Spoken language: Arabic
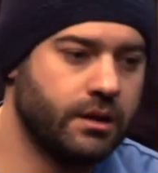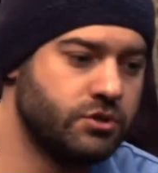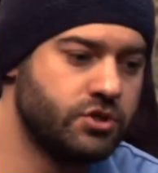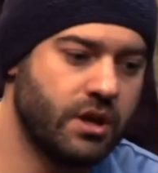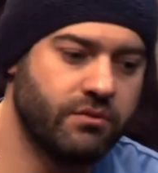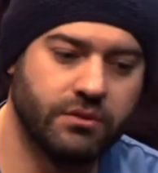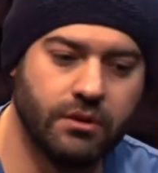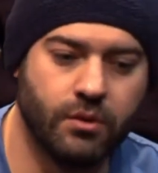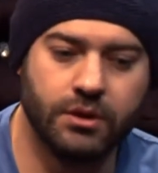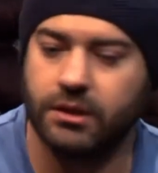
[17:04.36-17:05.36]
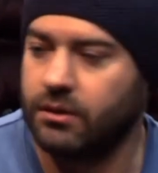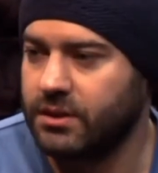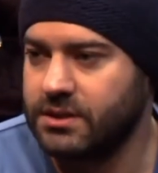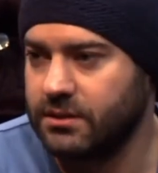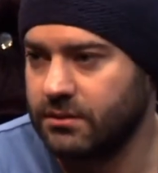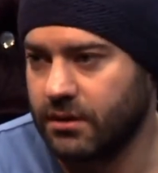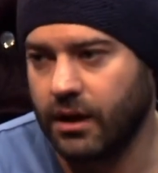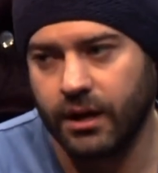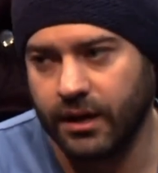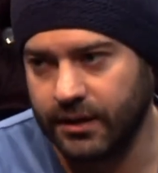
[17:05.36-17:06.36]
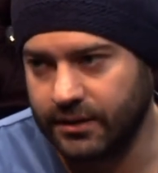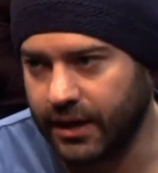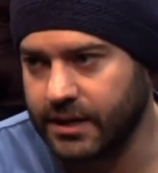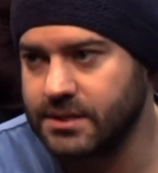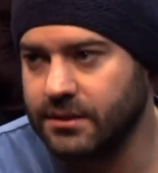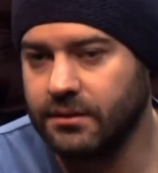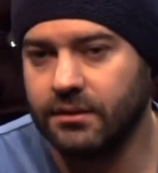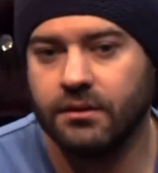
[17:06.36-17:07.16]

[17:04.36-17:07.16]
انا مش شايف ان الوضع دلوقتي رايح ناحيه الاحسن